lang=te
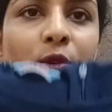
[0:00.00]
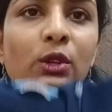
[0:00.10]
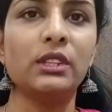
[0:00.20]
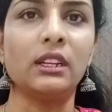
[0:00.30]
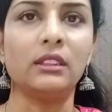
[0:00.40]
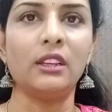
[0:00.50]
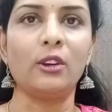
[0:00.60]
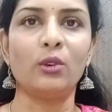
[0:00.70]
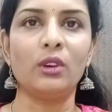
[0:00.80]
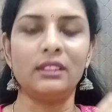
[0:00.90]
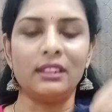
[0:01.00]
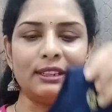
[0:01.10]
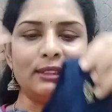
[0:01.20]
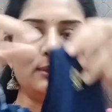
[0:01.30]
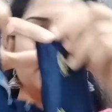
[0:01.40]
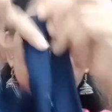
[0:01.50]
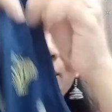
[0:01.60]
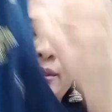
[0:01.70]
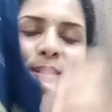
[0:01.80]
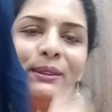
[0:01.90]
గురించి అంత ఎక్కువగా తెలియదు సో
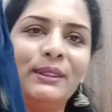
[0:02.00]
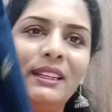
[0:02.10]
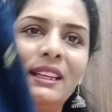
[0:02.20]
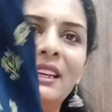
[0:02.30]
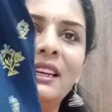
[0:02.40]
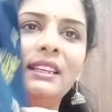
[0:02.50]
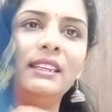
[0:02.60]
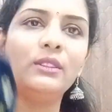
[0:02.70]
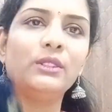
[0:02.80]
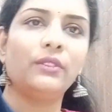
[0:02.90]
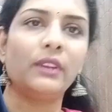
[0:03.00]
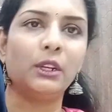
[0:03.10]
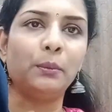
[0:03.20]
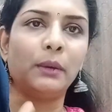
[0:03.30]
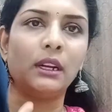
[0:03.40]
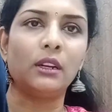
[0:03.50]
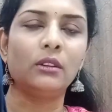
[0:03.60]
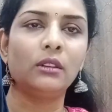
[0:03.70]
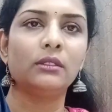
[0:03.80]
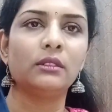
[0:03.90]
ఇది వచ్చి ఫ్రంట్
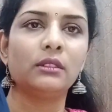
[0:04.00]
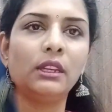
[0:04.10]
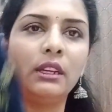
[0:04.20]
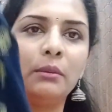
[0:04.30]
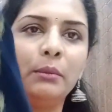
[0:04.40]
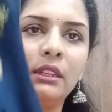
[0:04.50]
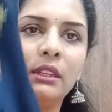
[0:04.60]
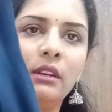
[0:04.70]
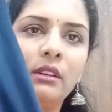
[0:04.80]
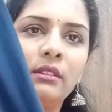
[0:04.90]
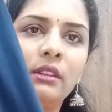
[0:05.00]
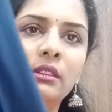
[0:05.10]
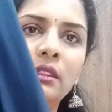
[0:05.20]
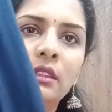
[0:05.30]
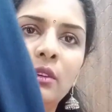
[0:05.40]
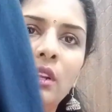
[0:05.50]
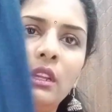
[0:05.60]
పార్ట్లో ఇంకా మిగతా డ్రెస్ అంతా కూడా